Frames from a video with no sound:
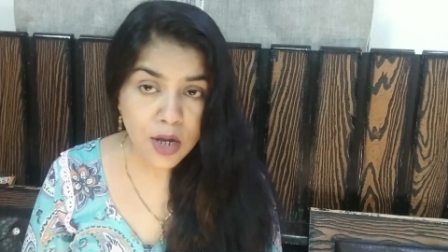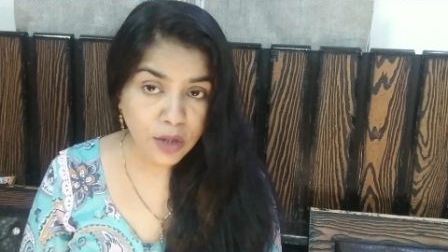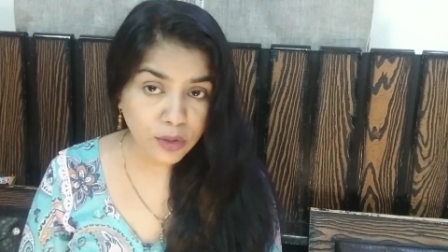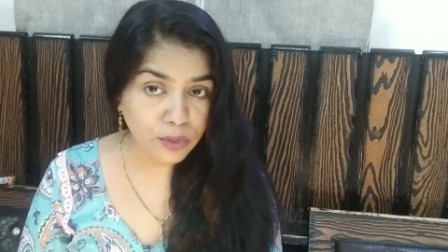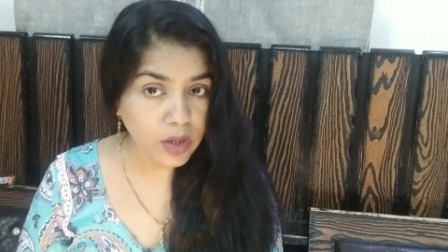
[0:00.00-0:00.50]

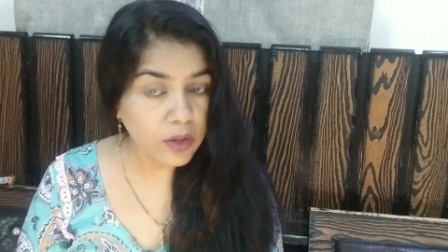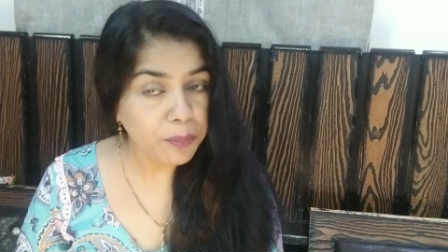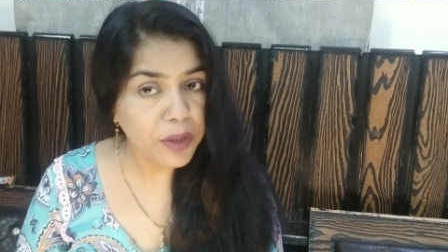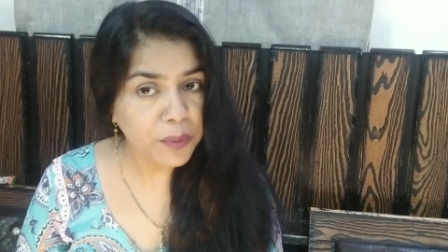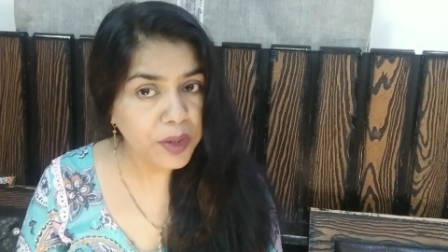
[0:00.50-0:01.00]
तो उसका जब
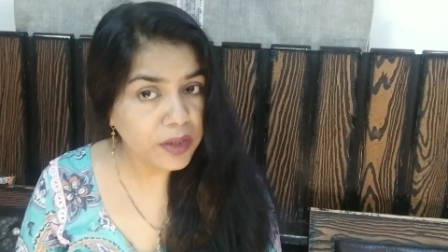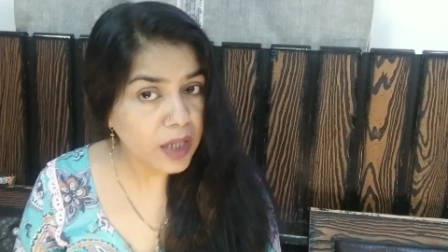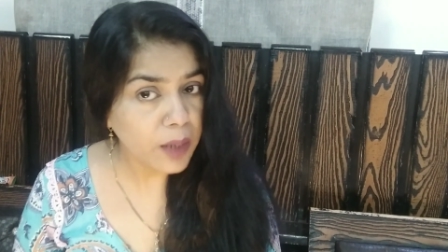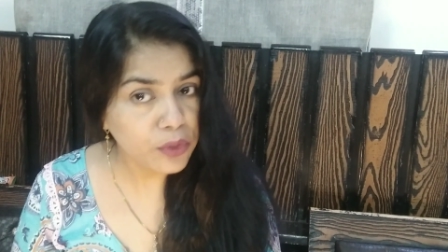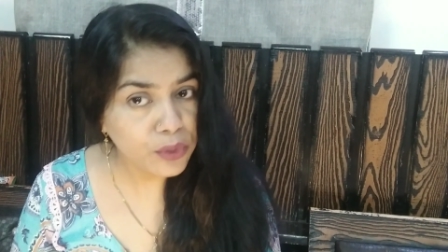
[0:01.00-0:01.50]
परमानेंट
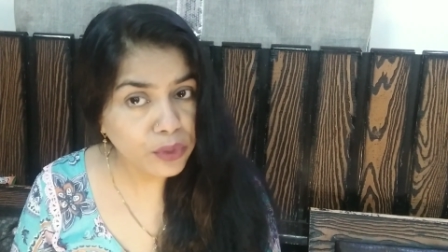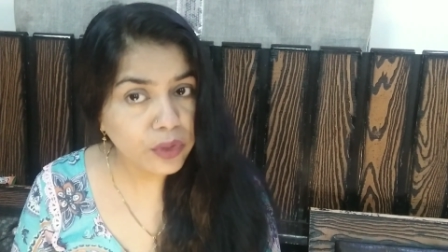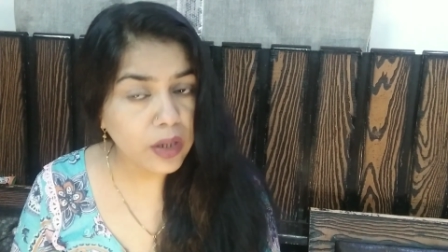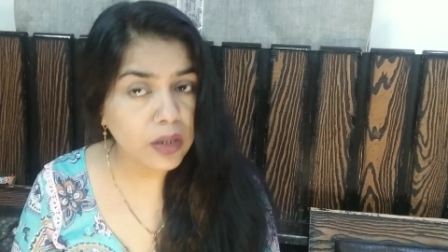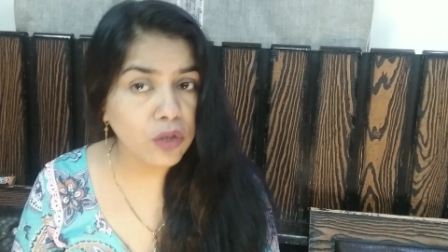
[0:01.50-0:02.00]
आप यूज़
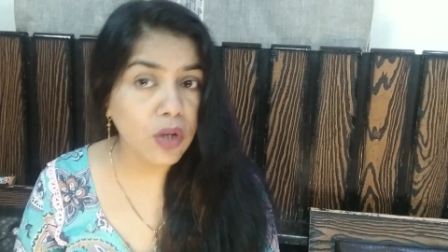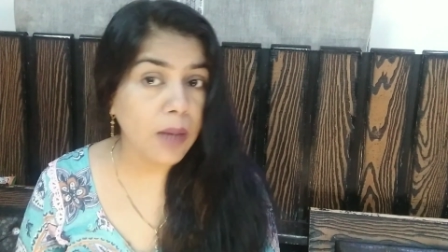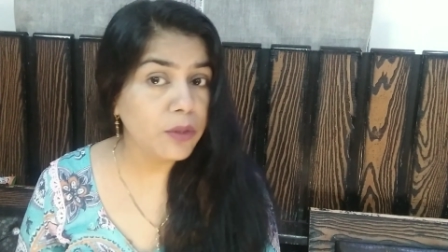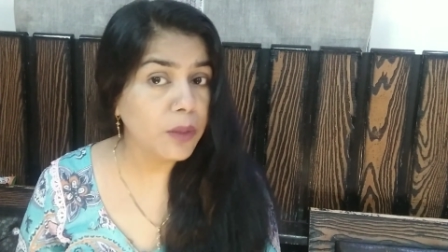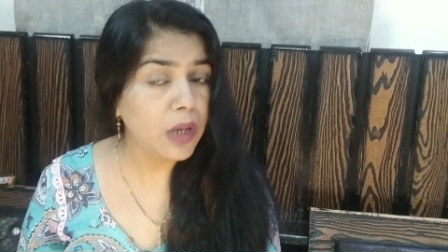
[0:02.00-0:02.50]
करते हैं तो
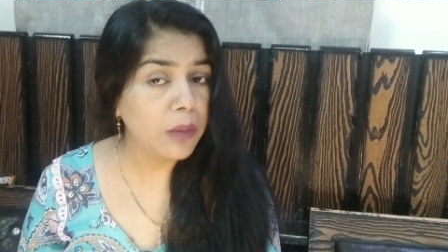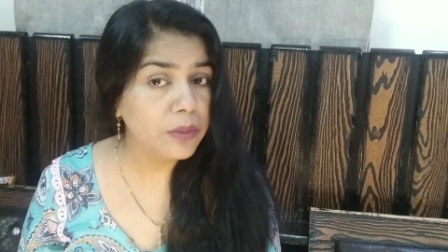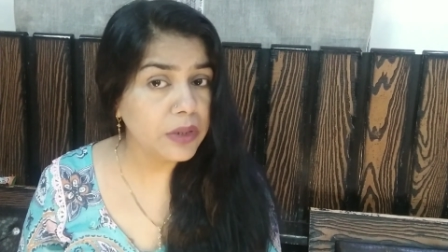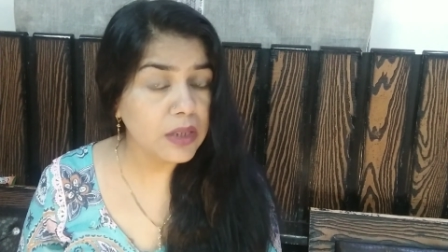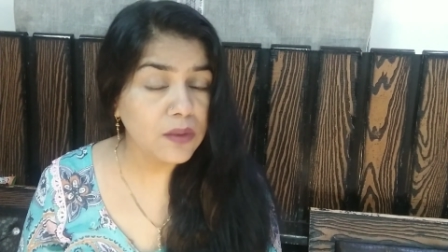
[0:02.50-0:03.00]
आप जब कभी
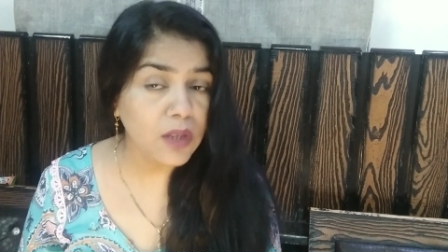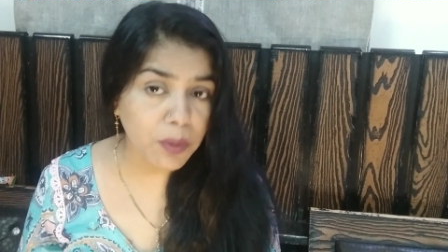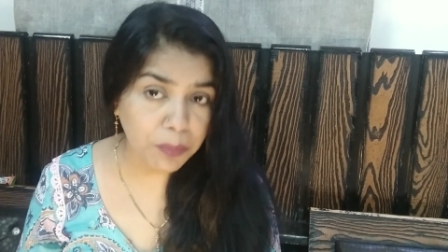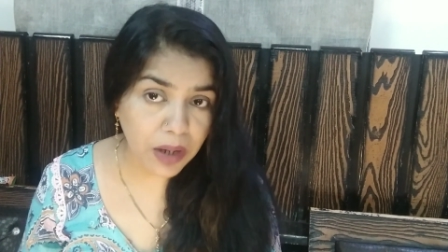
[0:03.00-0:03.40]
भी किसी भी